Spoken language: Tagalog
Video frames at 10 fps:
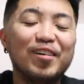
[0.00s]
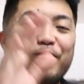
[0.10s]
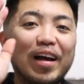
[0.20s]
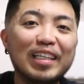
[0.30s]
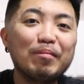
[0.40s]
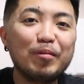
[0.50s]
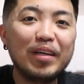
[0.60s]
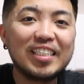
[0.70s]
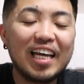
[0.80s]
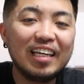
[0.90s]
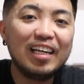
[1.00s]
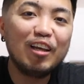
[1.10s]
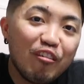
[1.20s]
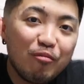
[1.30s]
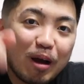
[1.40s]
So, welcome to my channel.
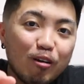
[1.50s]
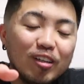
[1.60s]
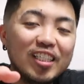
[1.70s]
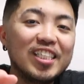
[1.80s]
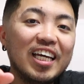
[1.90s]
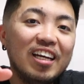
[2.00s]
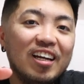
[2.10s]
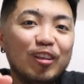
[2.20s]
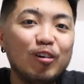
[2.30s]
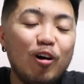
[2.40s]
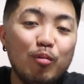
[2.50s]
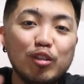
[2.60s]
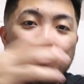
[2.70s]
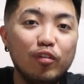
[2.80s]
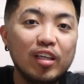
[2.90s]
If bago ka sa channel na to, ako po
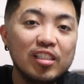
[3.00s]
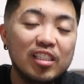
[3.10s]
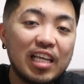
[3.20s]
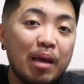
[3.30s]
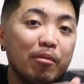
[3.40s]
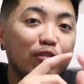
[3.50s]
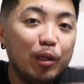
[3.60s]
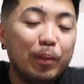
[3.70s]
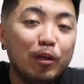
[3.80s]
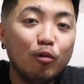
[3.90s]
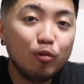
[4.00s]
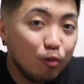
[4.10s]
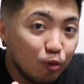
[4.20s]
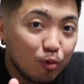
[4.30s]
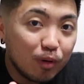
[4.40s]
si Vince. I'm a Filipino
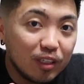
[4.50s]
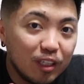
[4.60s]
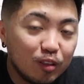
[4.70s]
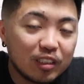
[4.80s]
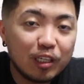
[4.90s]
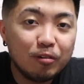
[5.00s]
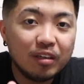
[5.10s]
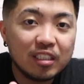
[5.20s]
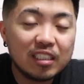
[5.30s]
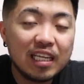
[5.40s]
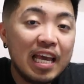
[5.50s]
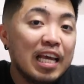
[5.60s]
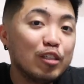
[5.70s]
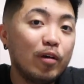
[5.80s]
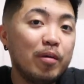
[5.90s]
YouTuber dito sa US.
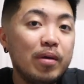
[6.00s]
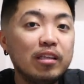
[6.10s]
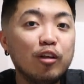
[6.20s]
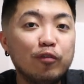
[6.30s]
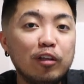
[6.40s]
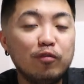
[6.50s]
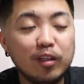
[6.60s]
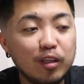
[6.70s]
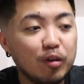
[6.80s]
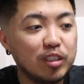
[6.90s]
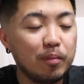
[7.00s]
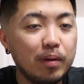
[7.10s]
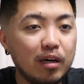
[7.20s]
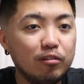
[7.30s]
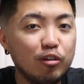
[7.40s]
So, I make different videos
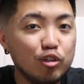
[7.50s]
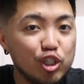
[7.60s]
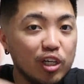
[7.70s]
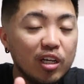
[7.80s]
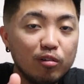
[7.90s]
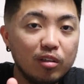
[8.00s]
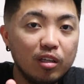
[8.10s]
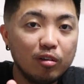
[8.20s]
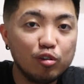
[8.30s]
about yung journey ko dito.